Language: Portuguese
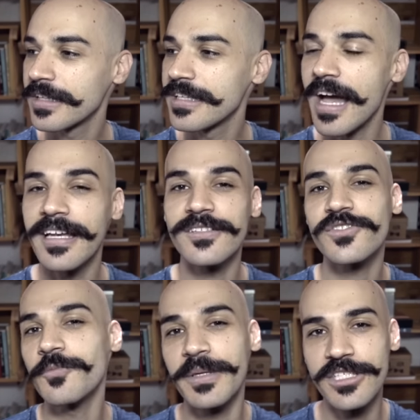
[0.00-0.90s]
E aí
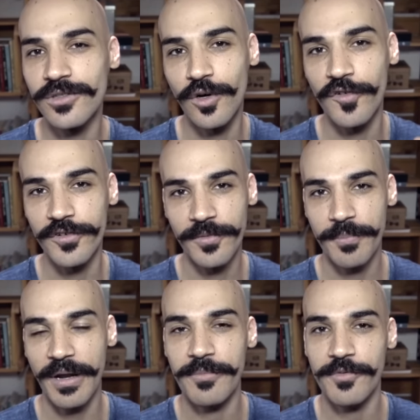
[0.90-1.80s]
subi de novo
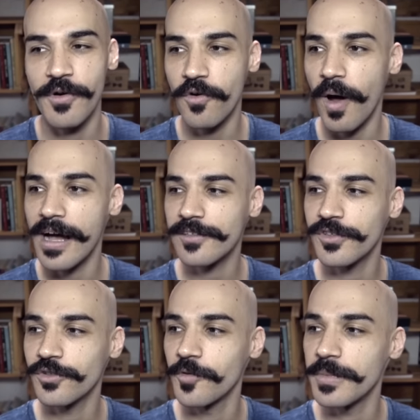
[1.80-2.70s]
para o meu quarto,
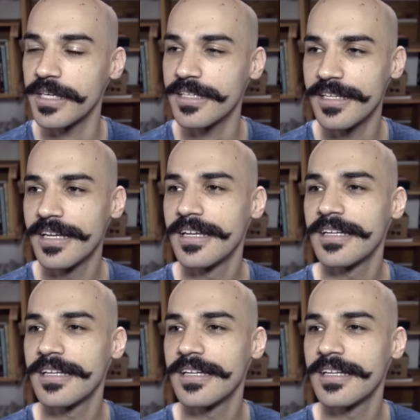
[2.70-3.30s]
fui dormir,